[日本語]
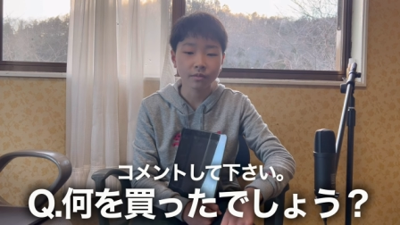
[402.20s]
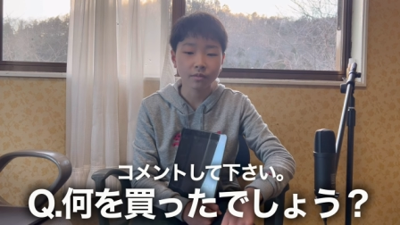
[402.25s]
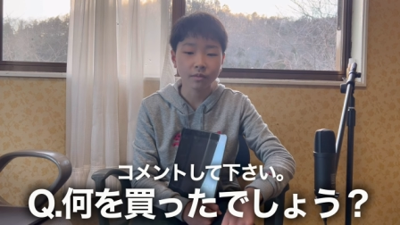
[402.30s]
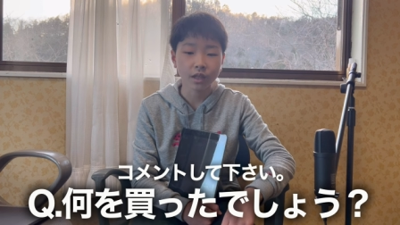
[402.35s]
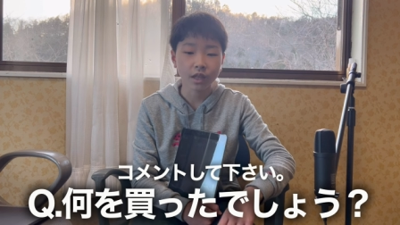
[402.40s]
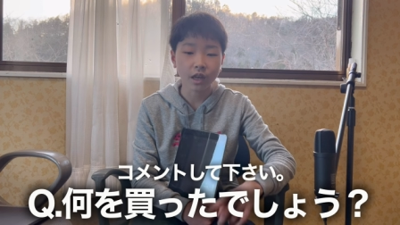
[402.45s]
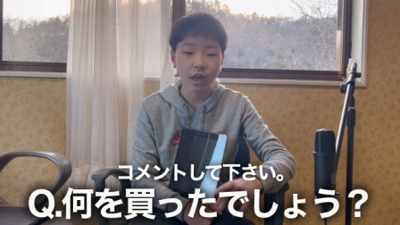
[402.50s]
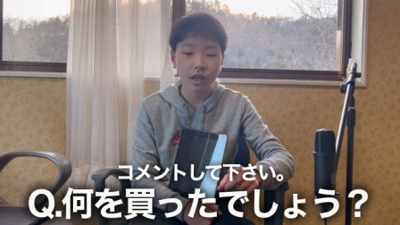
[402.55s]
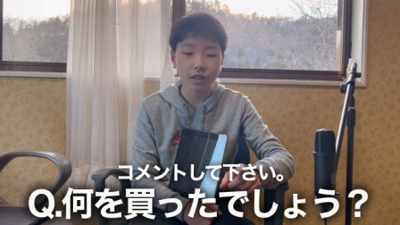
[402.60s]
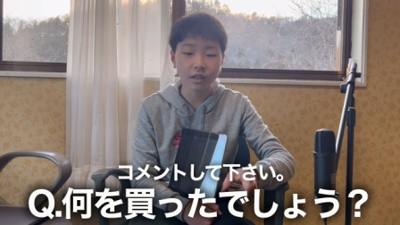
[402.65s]

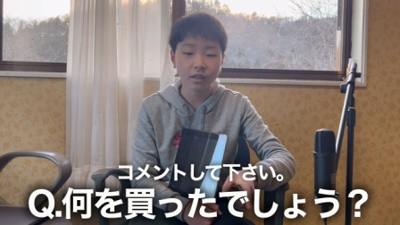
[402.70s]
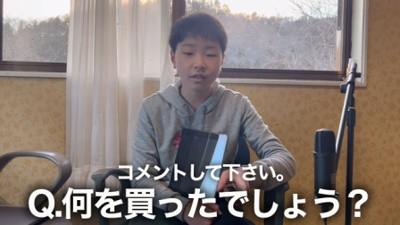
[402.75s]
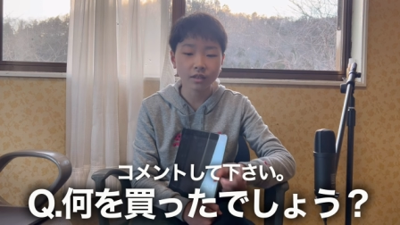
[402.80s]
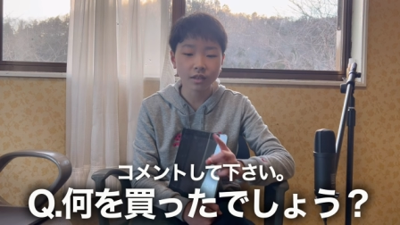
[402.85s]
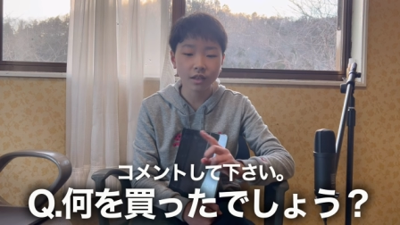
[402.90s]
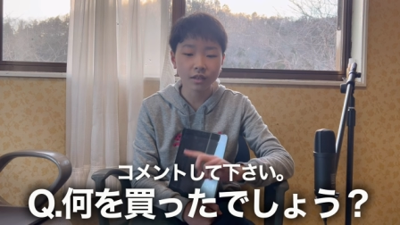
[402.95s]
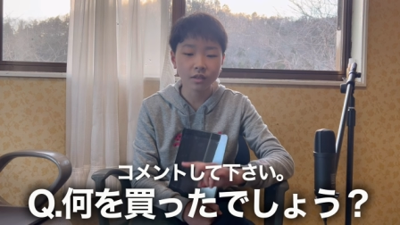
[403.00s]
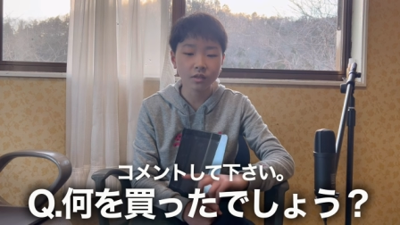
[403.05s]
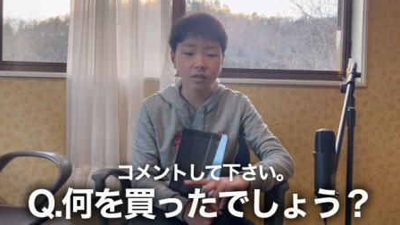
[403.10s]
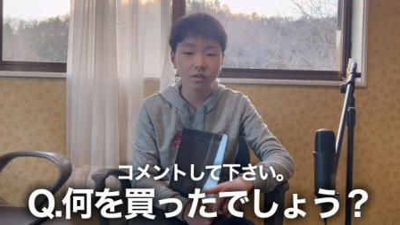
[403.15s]
で、当たっ
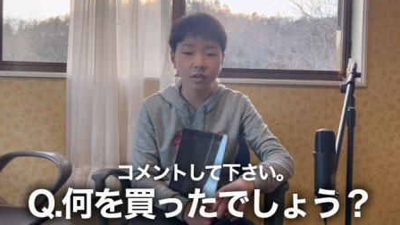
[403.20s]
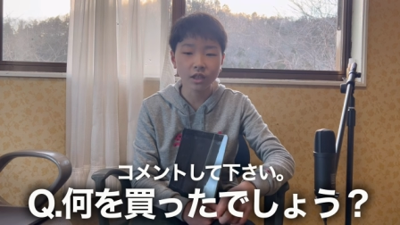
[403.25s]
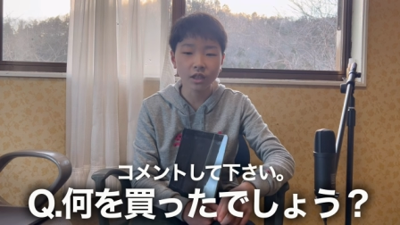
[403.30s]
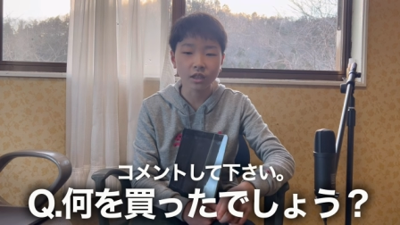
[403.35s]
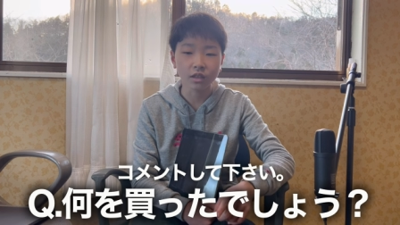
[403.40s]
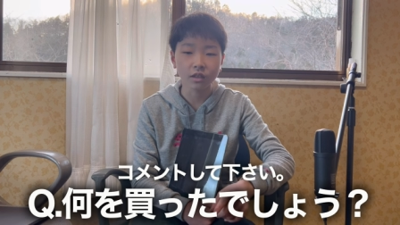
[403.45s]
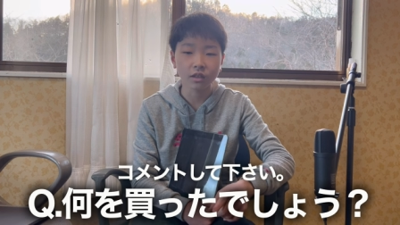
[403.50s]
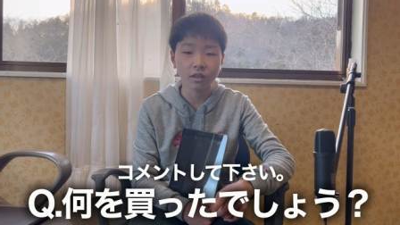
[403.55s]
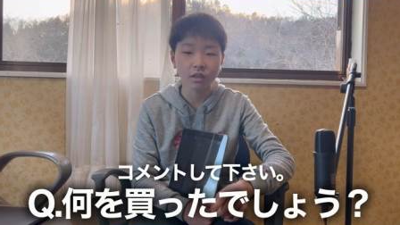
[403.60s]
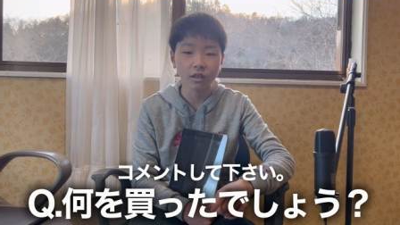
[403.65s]
た人に、
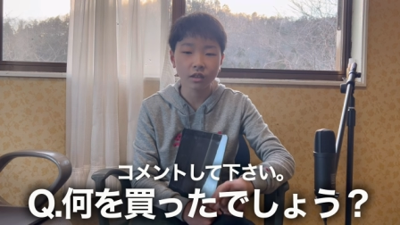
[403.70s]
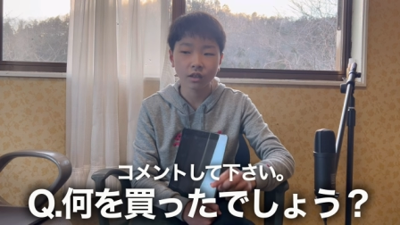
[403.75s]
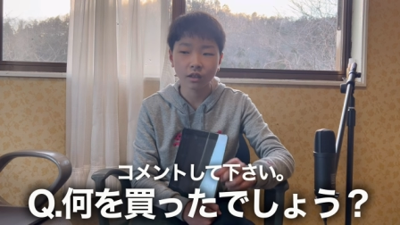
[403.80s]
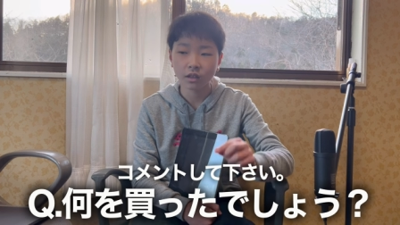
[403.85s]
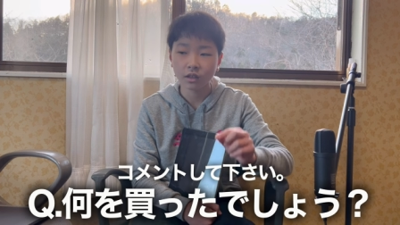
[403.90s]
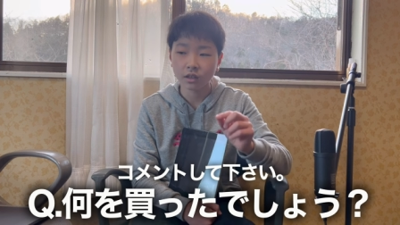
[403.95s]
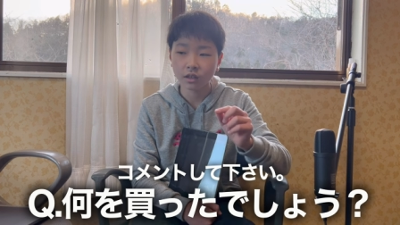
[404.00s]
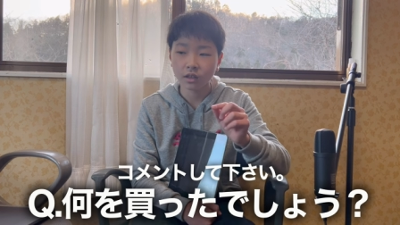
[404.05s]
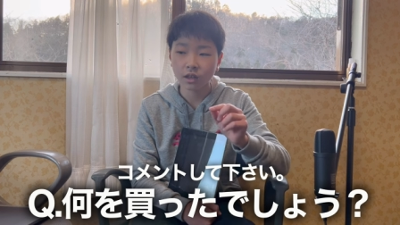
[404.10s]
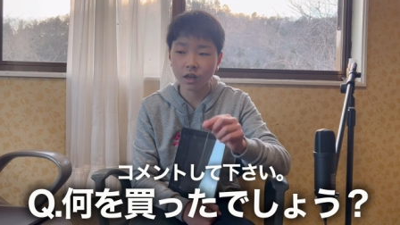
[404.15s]

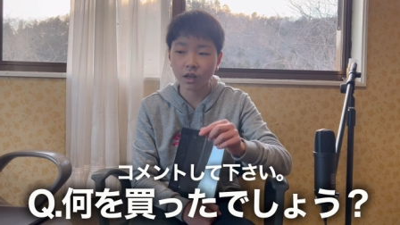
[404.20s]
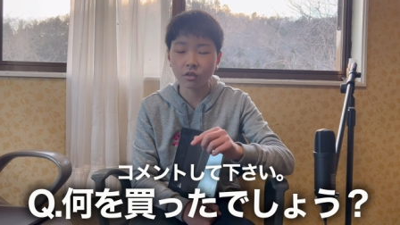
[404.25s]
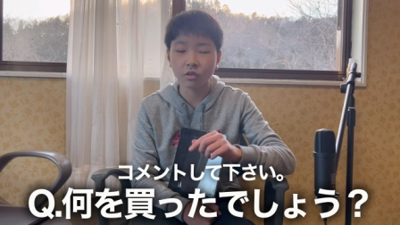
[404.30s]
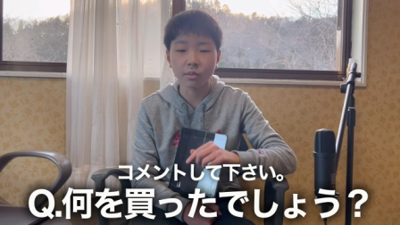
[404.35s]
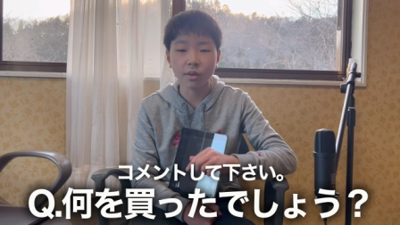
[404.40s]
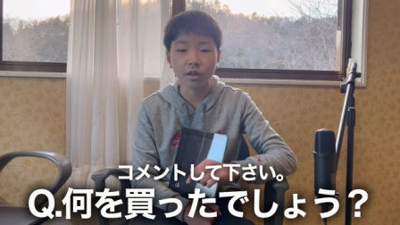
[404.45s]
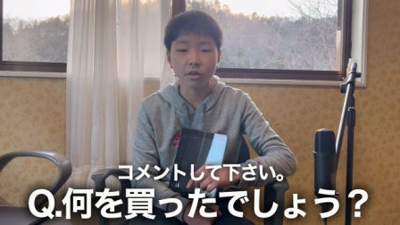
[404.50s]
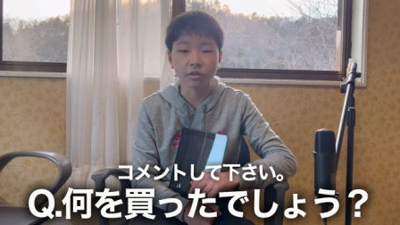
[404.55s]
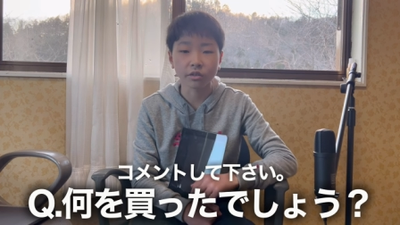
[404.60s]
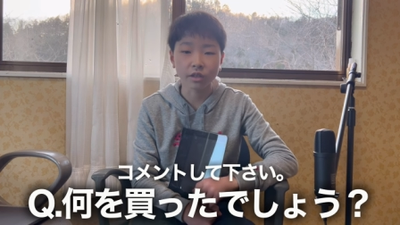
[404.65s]

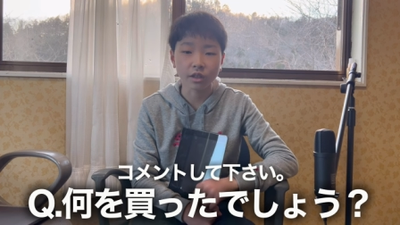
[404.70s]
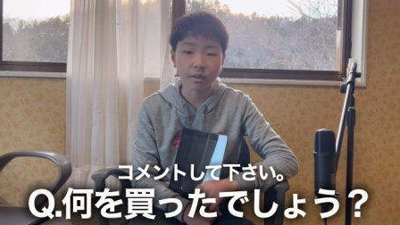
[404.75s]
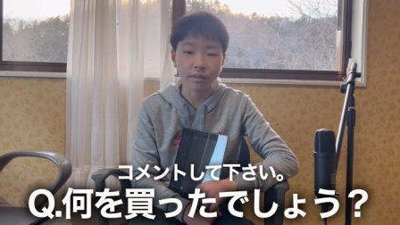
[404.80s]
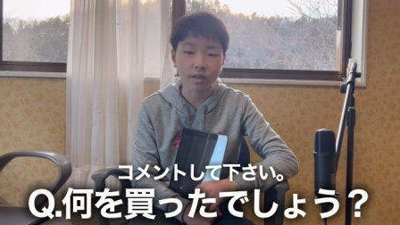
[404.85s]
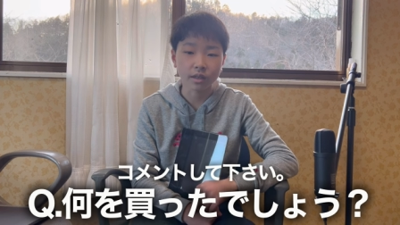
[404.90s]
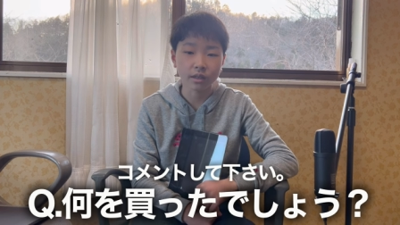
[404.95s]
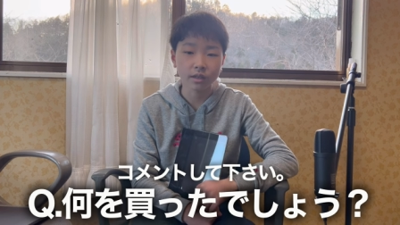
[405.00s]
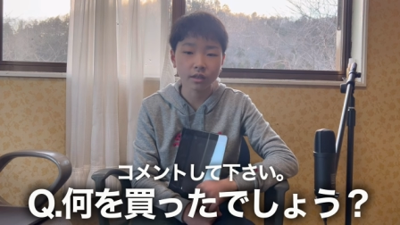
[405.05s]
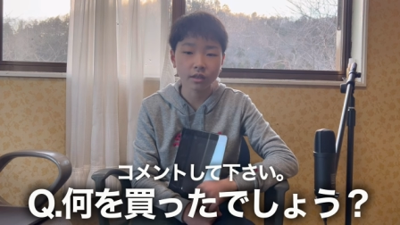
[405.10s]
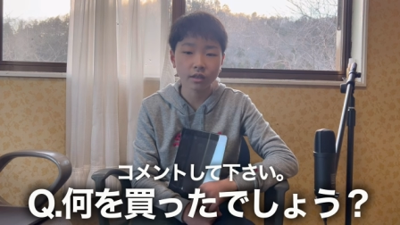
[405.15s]
ハートマークをつけま
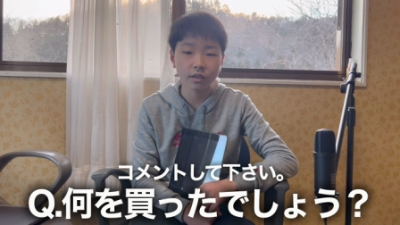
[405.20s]
す。